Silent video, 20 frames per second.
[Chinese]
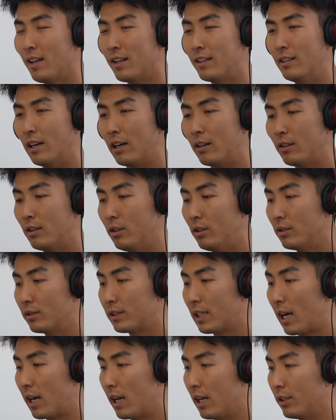然后
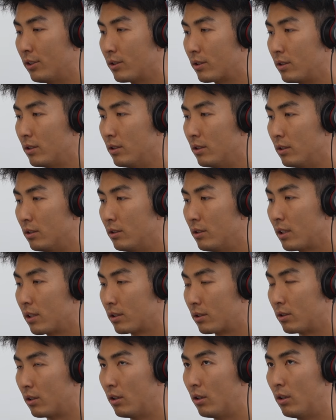再来就是那个
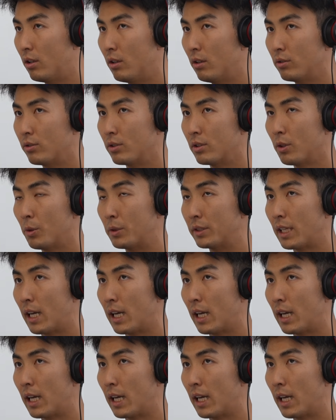时候，就是我